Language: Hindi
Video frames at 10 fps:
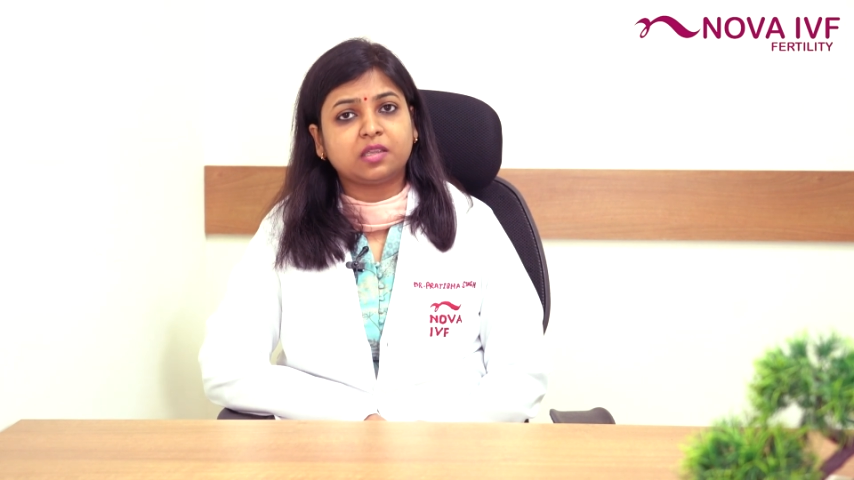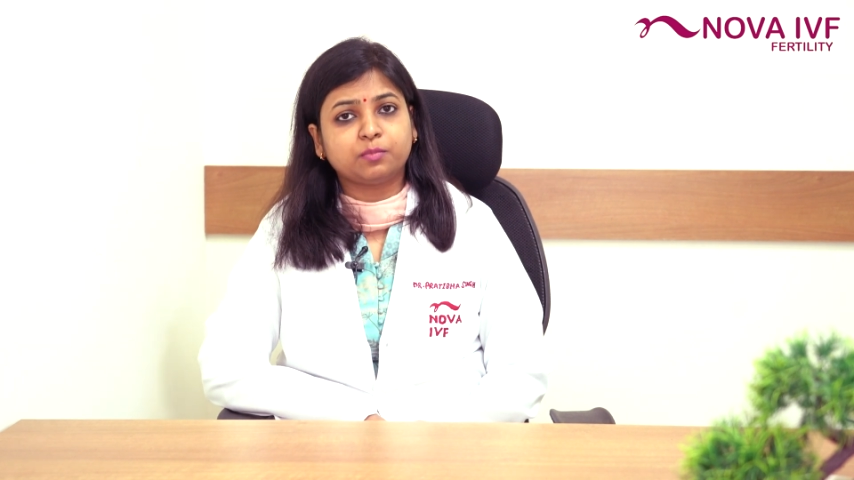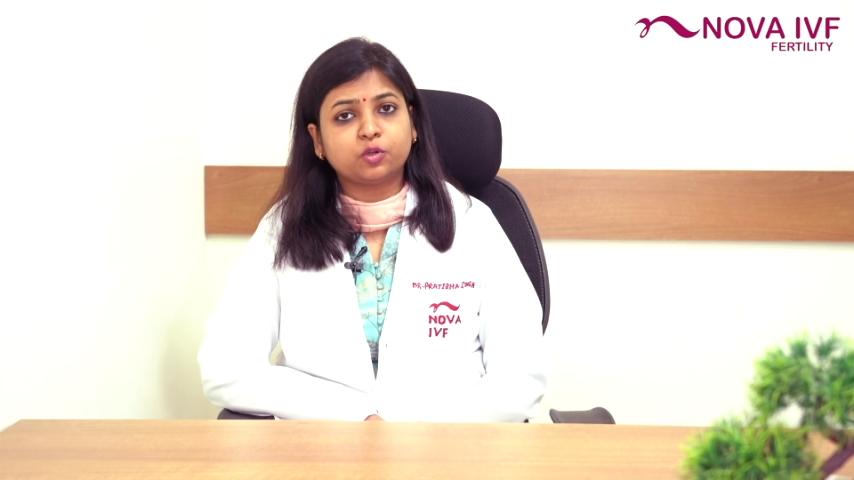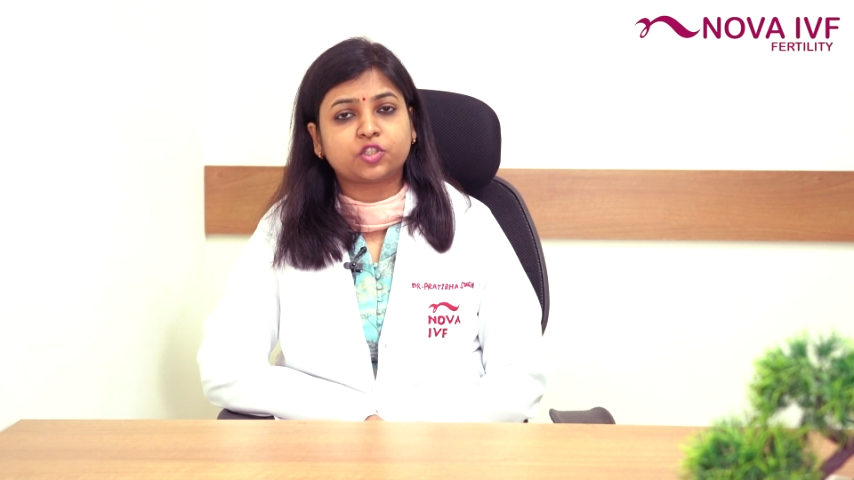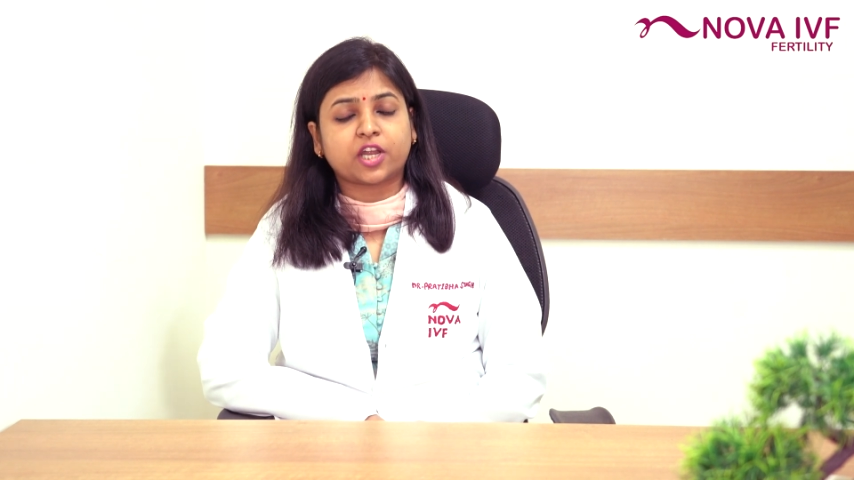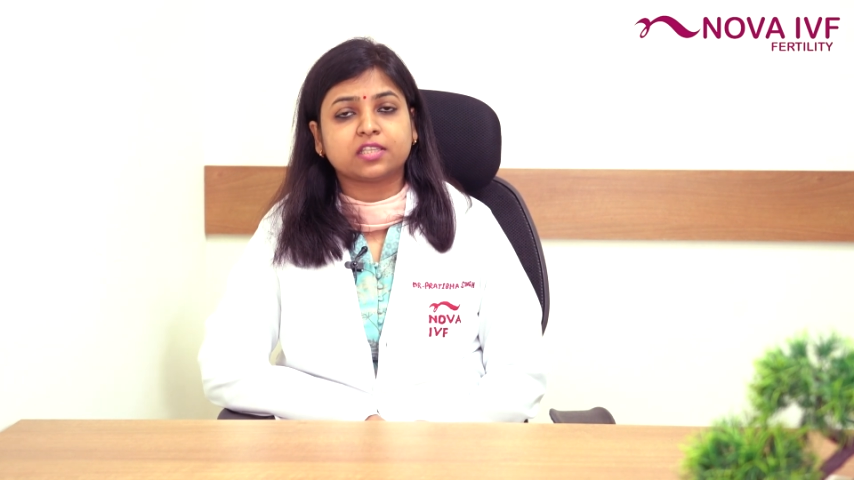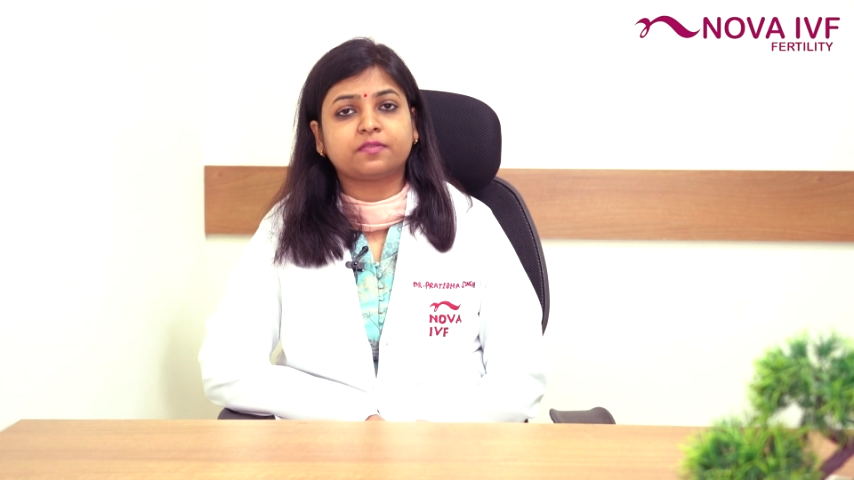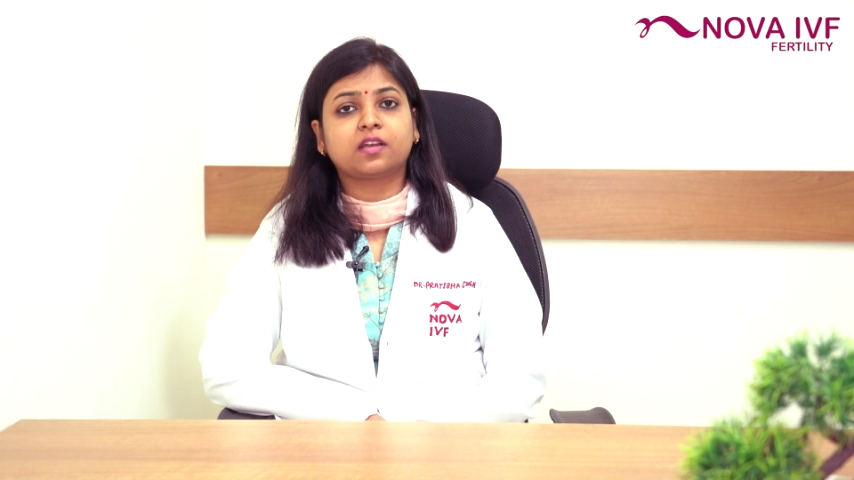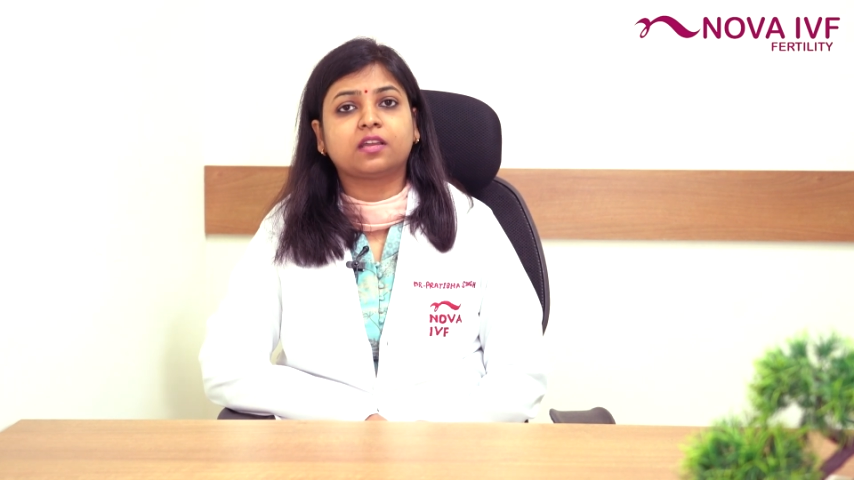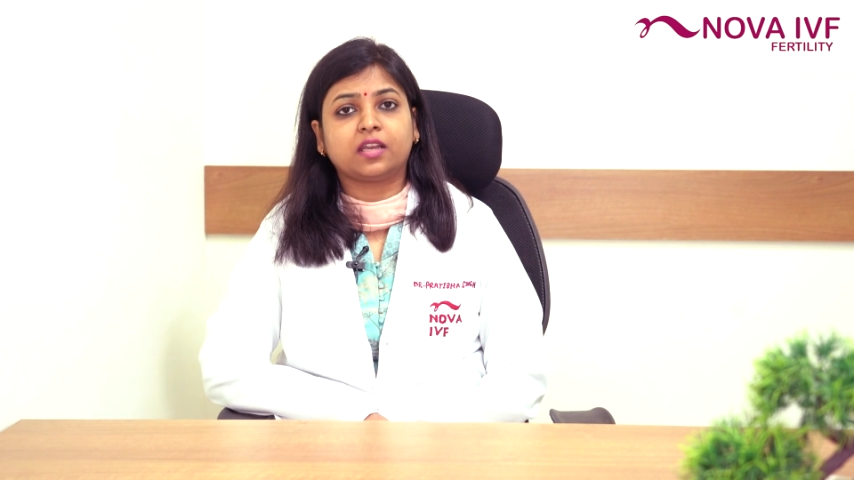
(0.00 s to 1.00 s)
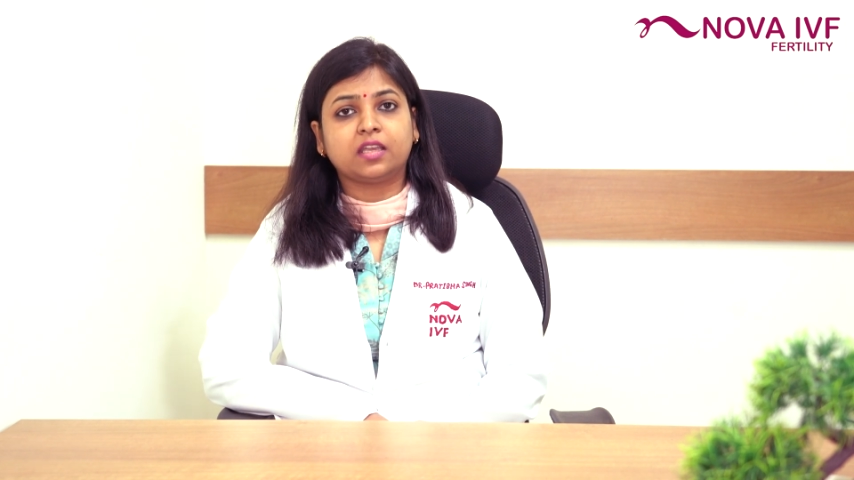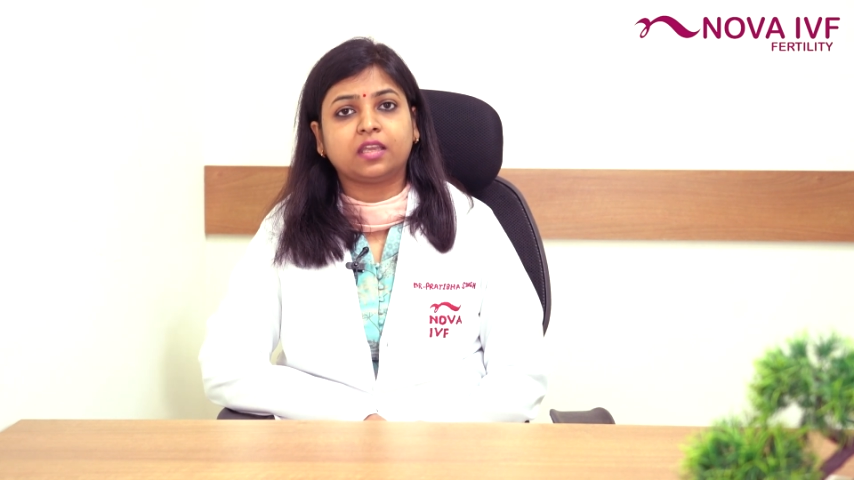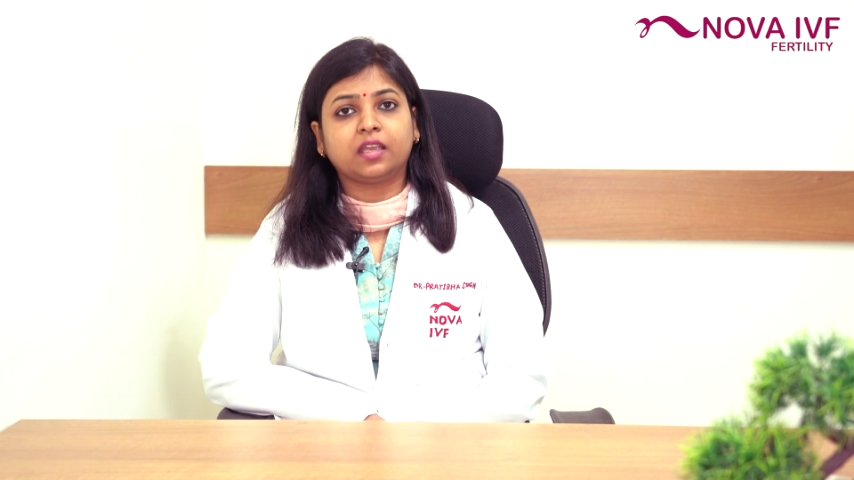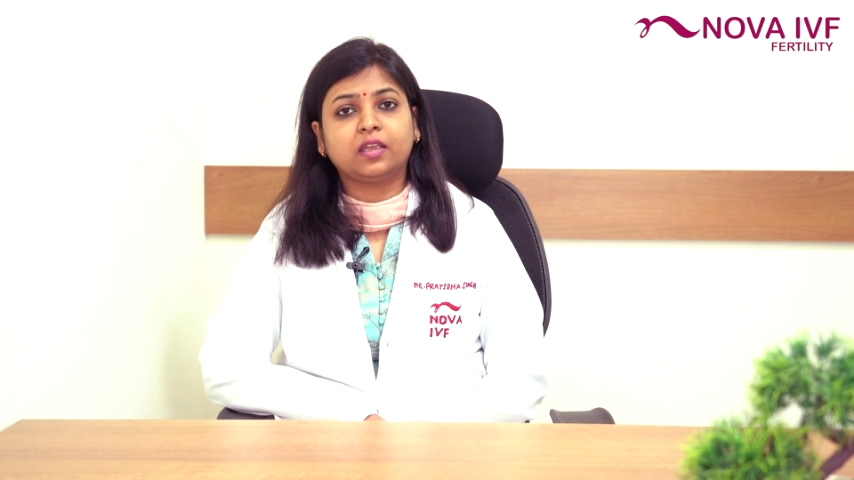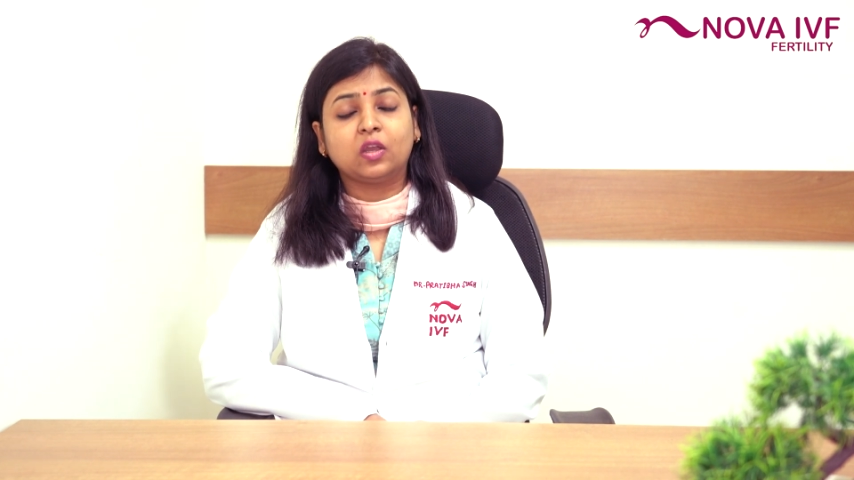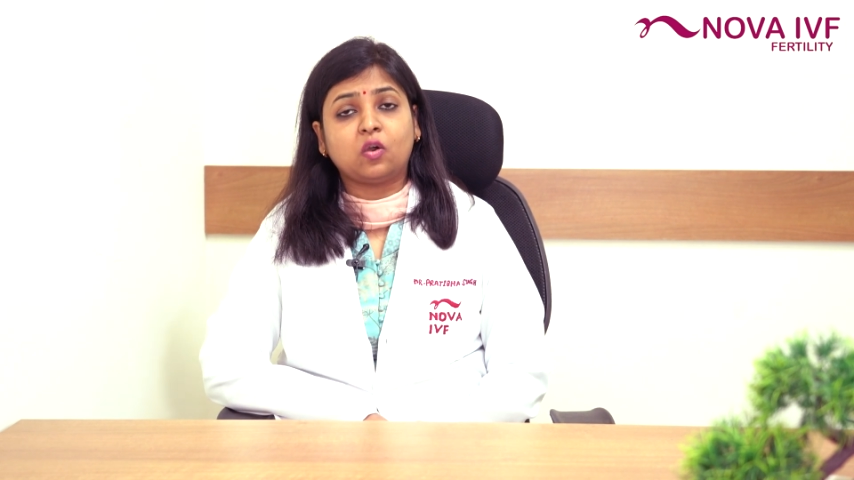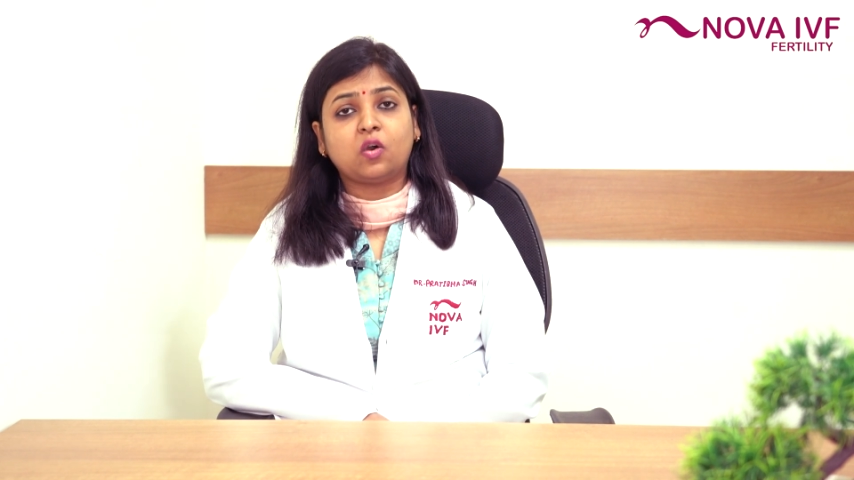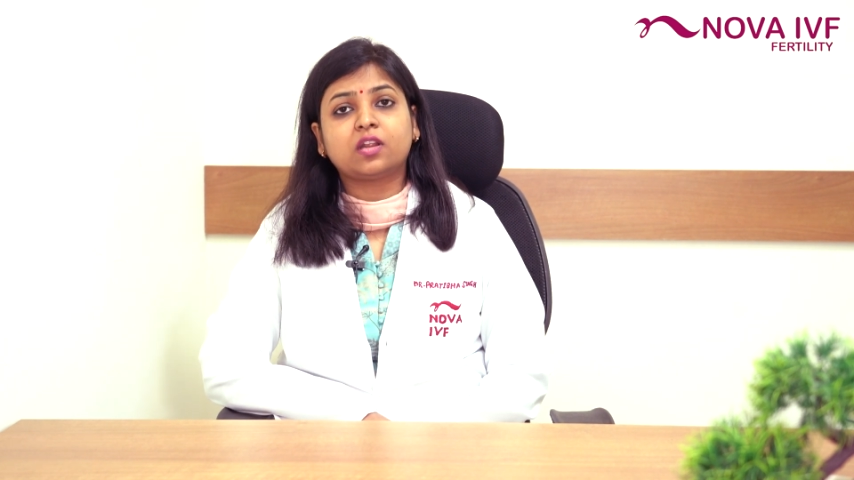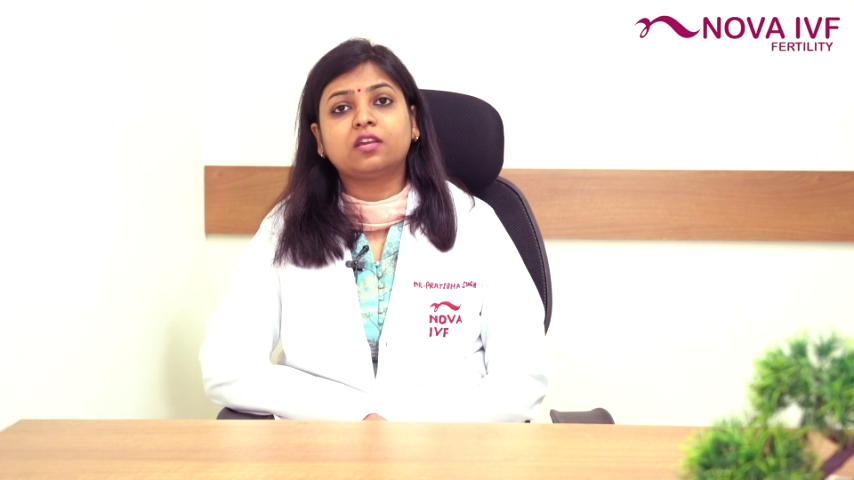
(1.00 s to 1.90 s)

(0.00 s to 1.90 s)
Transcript: इम्ब्रियो ट्रांसफ़र करेंगे और